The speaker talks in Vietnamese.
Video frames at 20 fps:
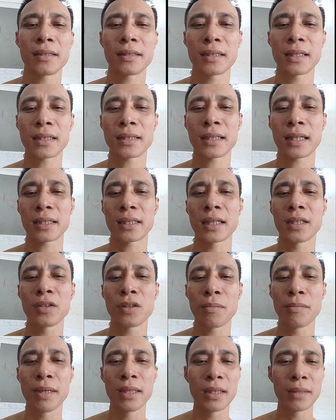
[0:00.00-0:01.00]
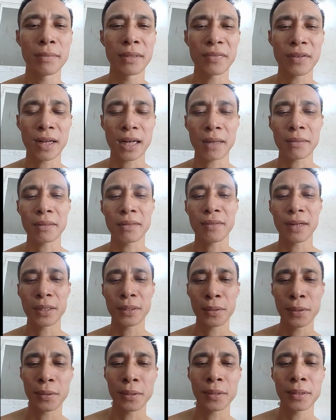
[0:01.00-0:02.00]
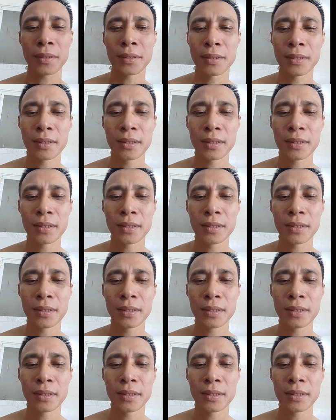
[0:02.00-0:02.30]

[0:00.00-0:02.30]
người ta trả tiền cho mình thì mình phải làm như vậy thôi.